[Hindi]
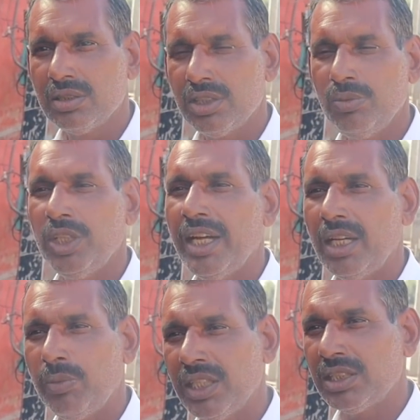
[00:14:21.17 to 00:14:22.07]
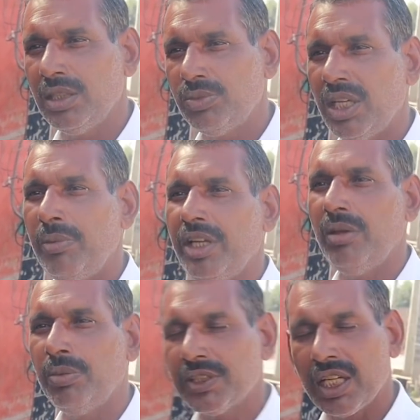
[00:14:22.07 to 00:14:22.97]
जमींदार के पास छः महीने
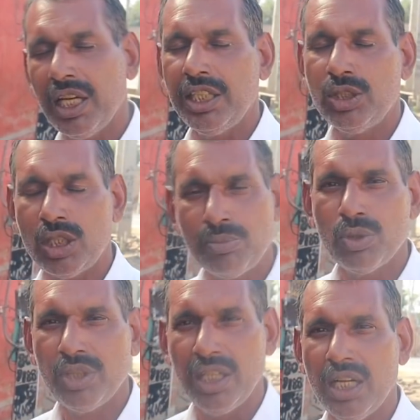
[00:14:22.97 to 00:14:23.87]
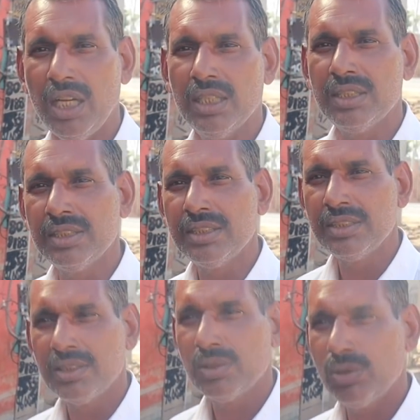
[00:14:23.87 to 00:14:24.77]
में फसल आएगी तब तो देगा
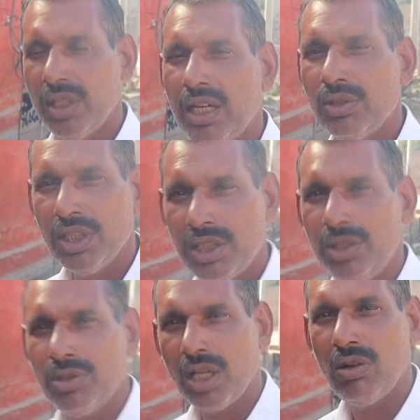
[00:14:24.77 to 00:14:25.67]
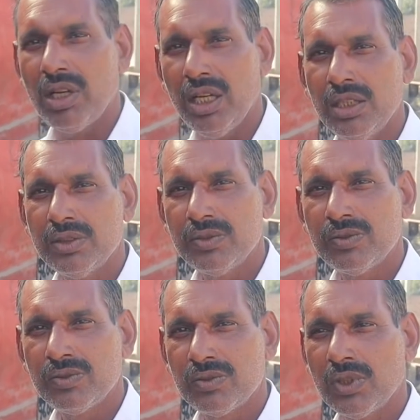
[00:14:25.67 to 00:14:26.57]
हम्म। उधार हो जाती है तो क्या हो गया
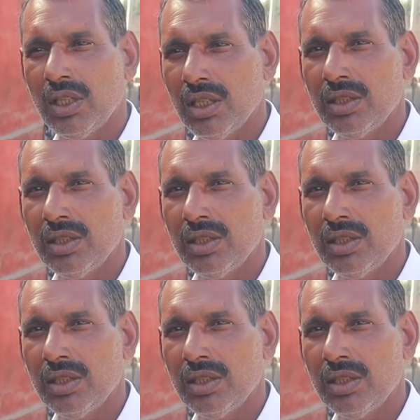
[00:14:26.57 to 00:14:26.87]
अच्छा।